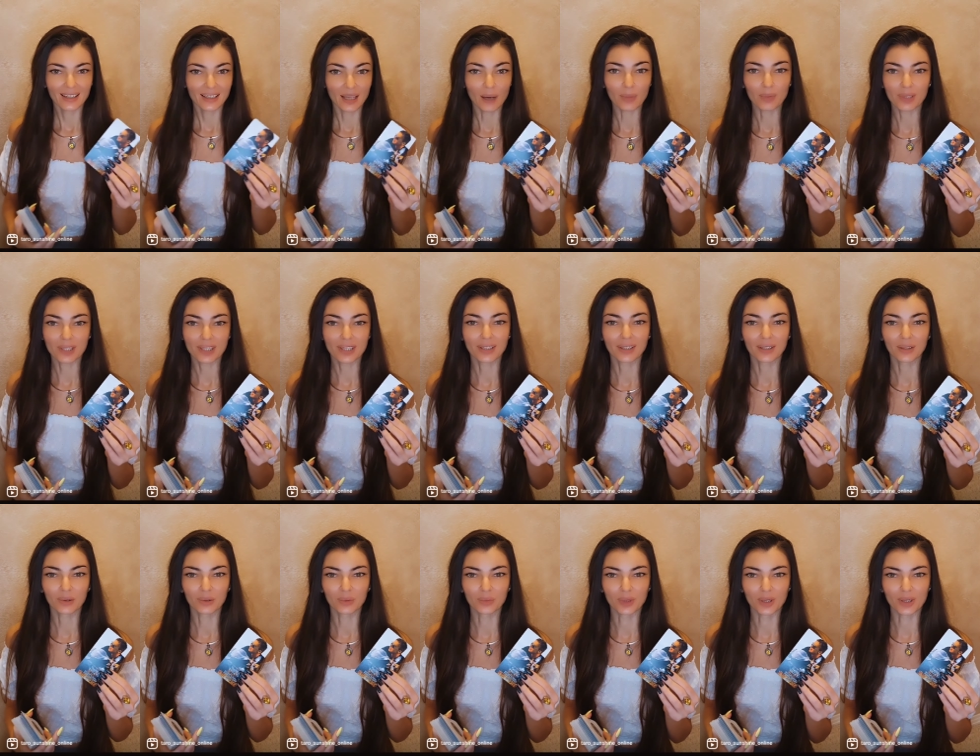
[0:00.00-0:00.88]
Я
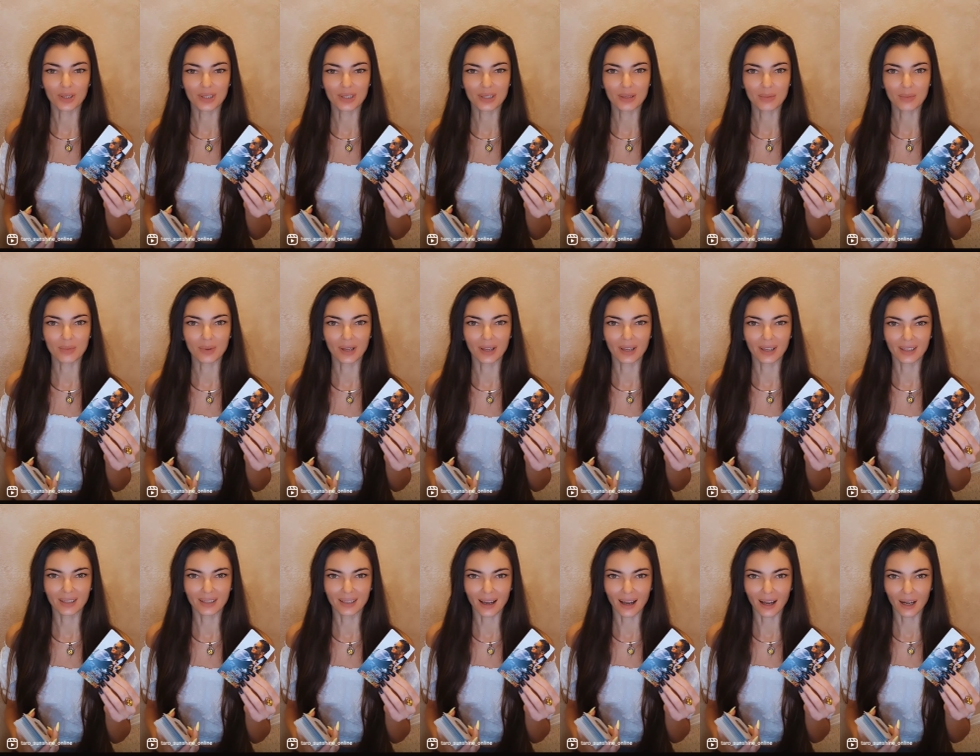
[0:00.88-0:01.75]
постоянно думаю о
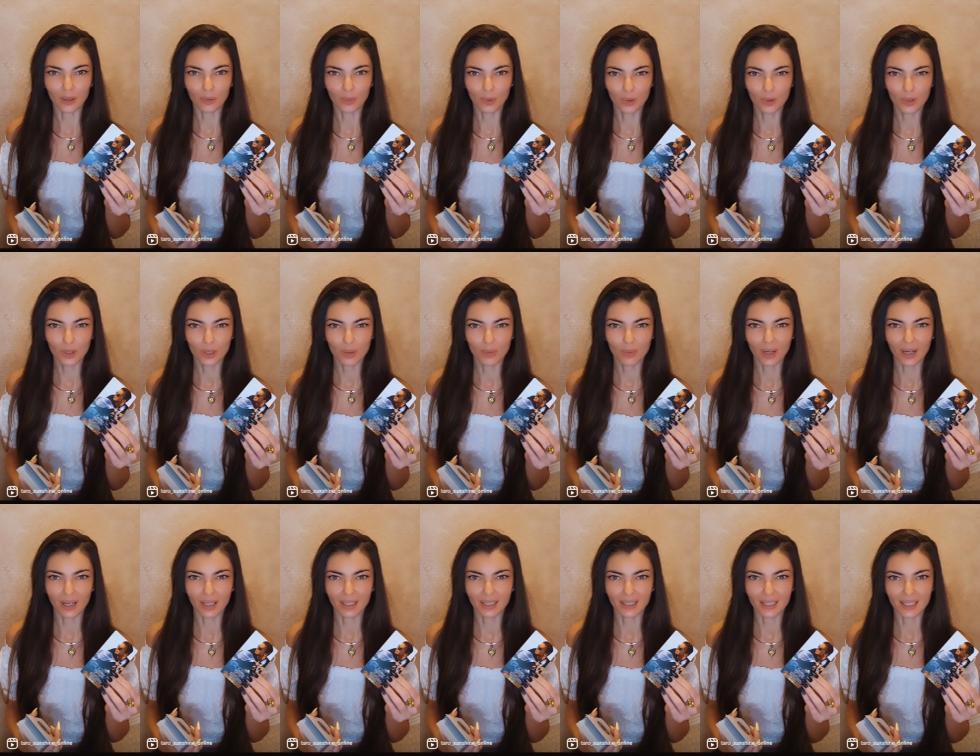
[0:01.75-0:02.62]
тебе, я люблю
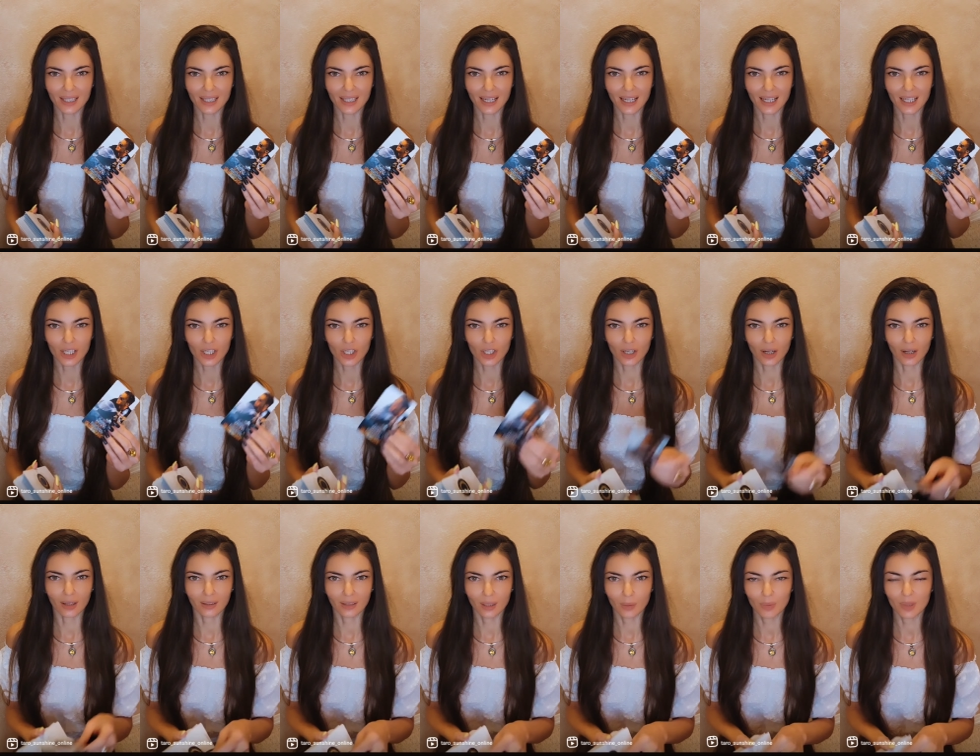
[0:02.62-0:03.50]
тебя, и ты знаешь
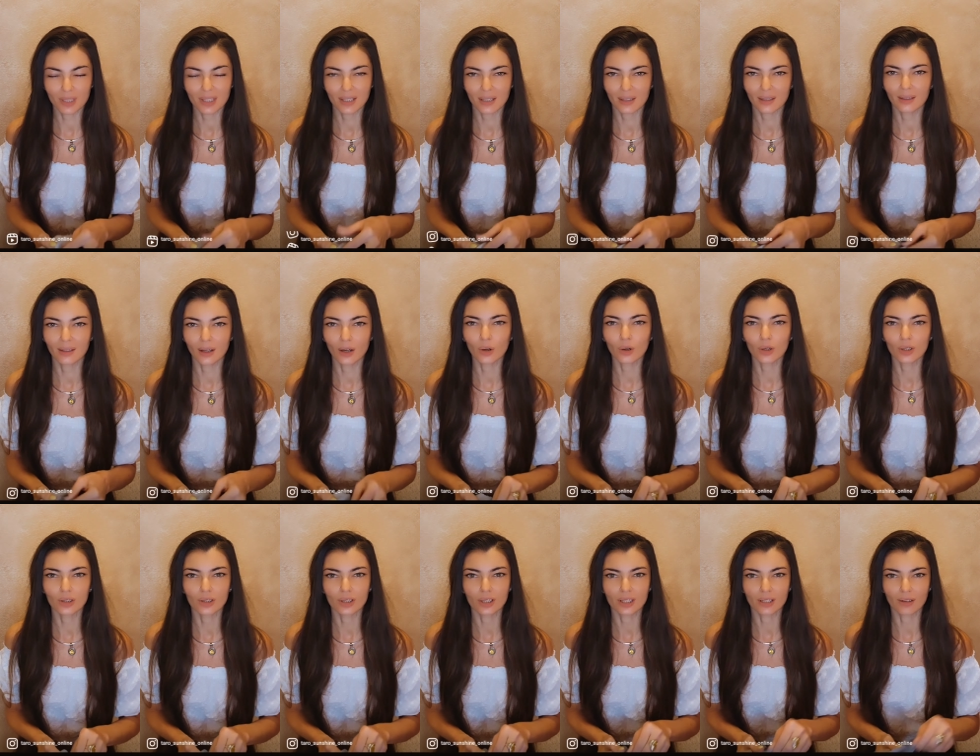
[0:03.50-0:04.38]
как, ты постоянно
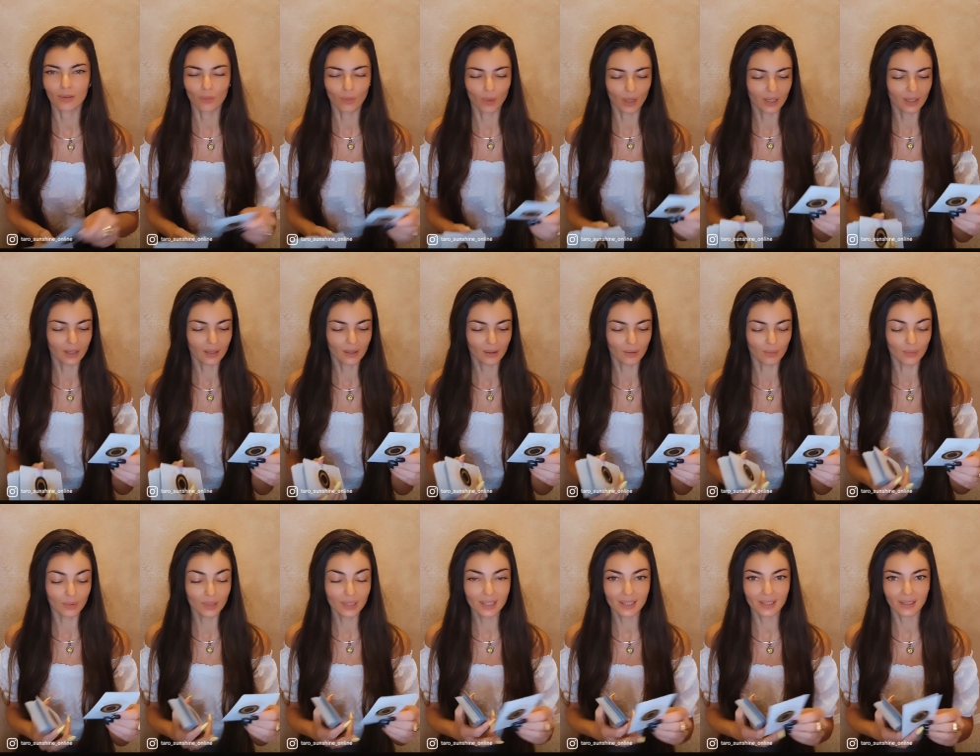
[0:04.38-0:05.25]
находишься в
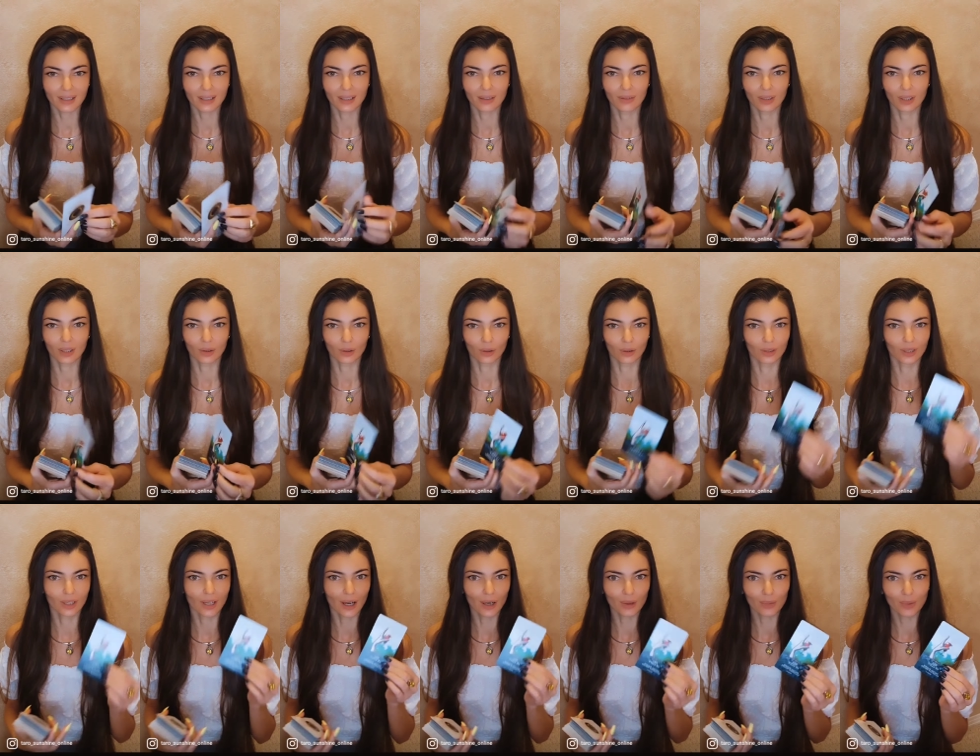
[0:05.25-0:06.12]
моих мыслях, говорит он.
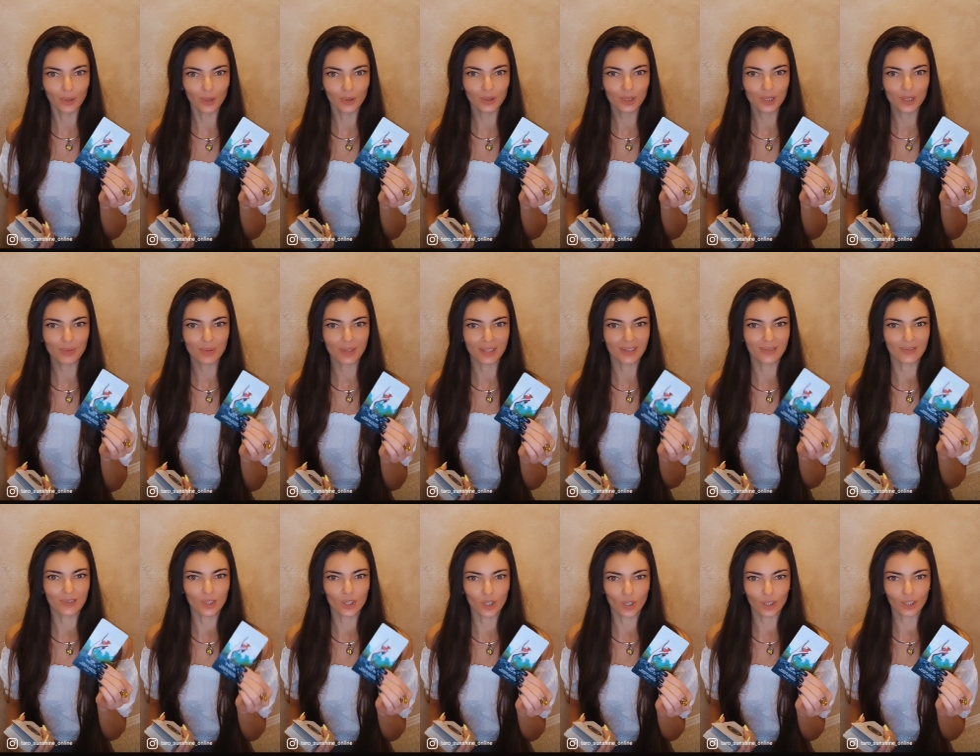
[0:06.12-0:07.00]
Я люблю тебя,
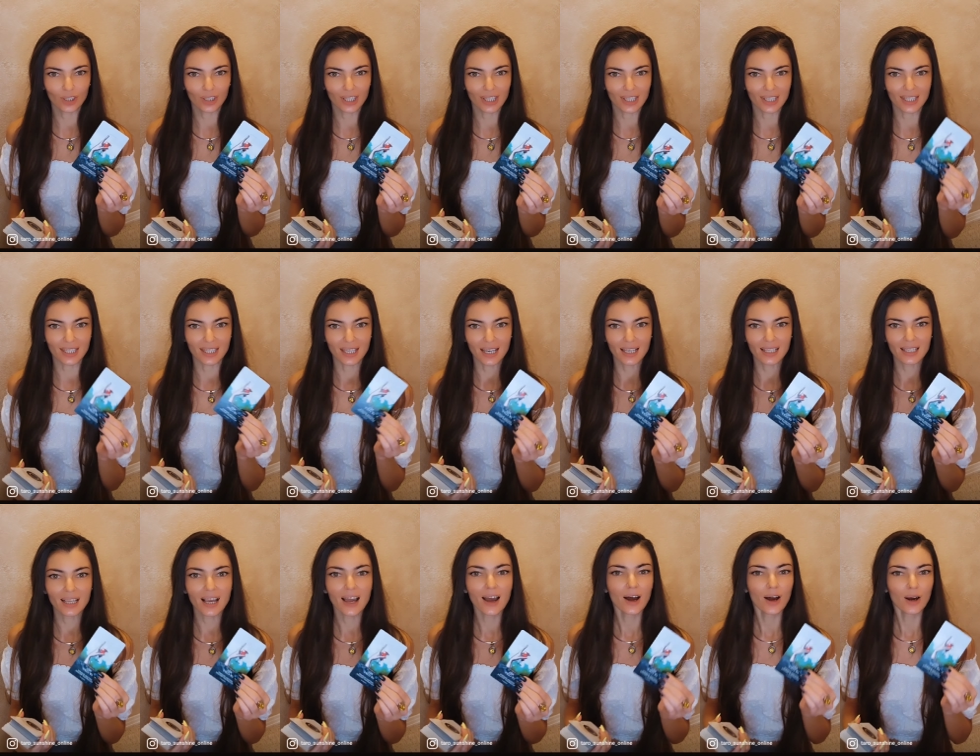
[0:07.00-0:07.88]
девчонки,
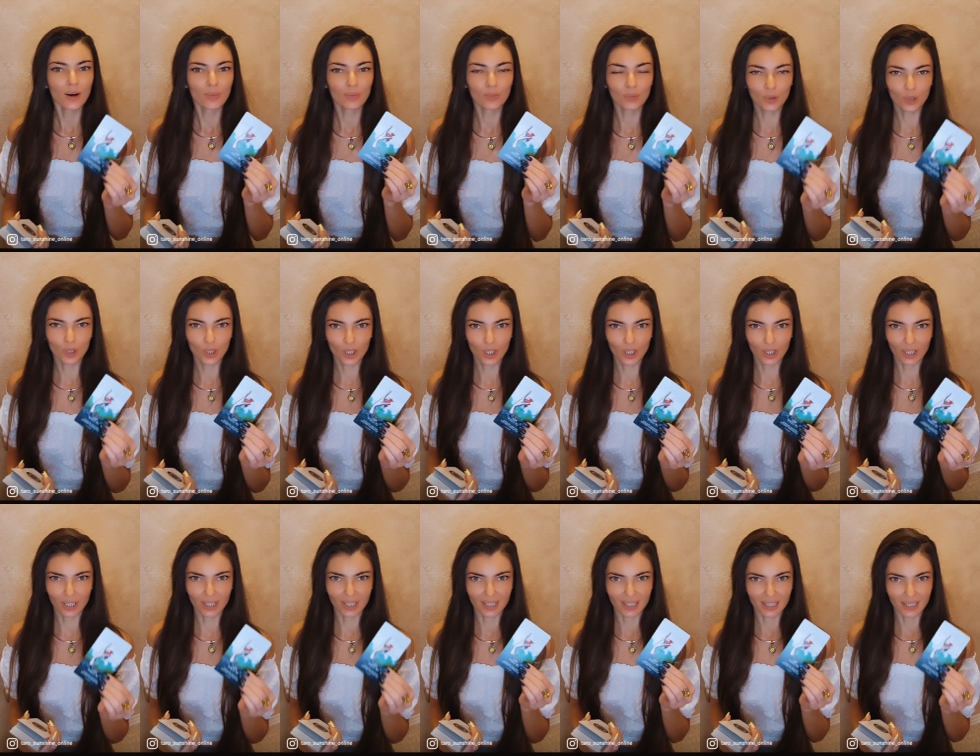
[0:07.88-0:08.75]
здесь
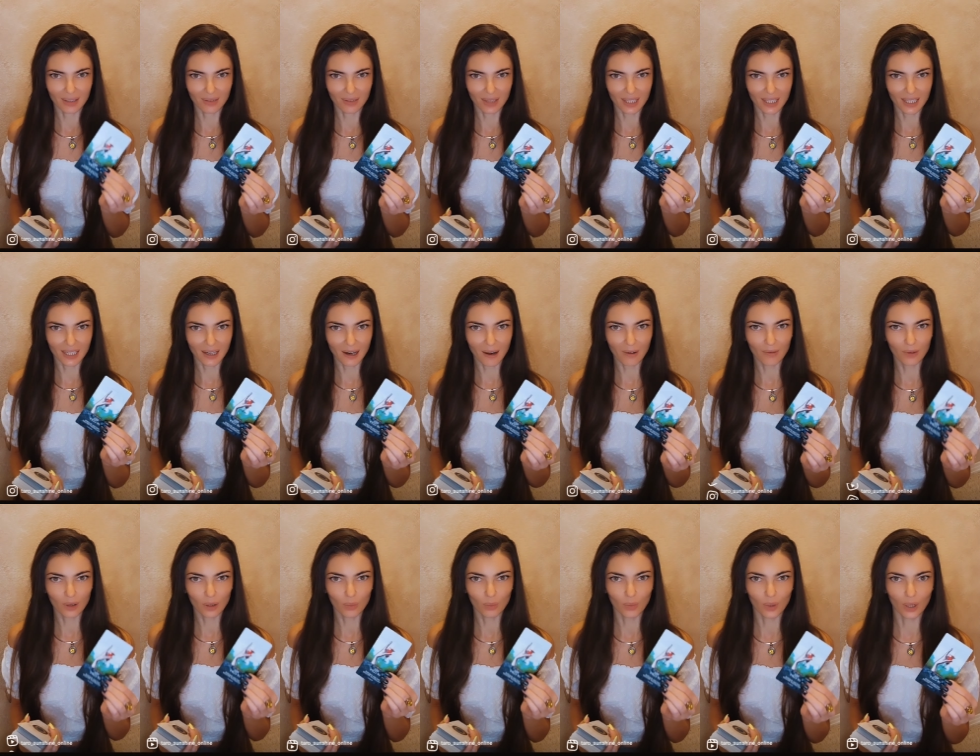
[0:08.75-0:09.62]
мужчина действительно
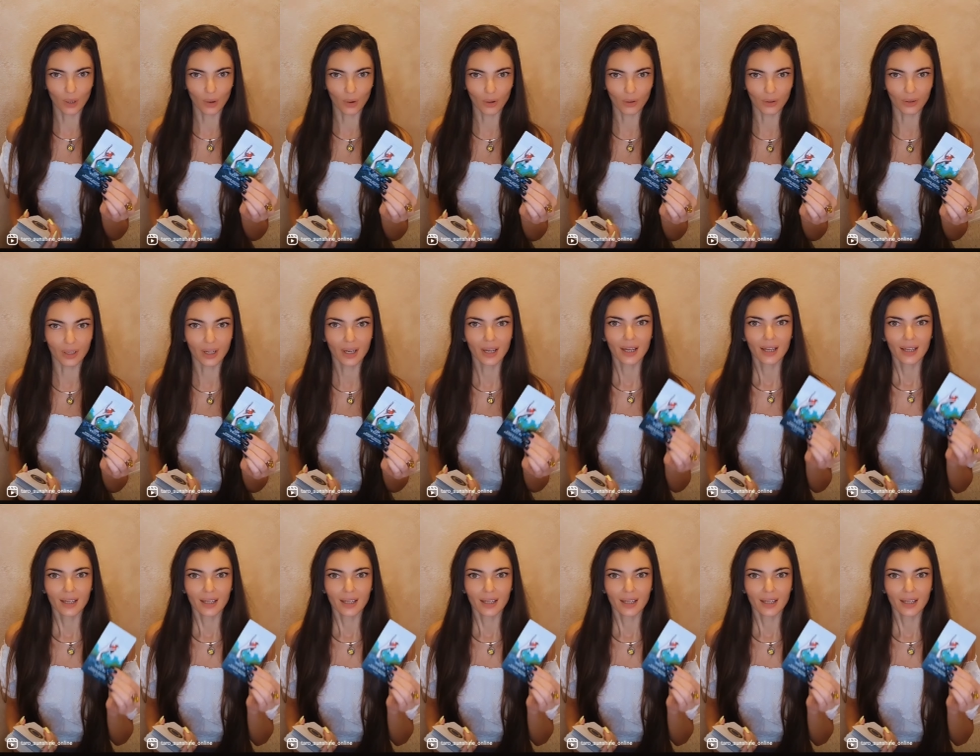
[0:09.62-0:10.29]
влюблен.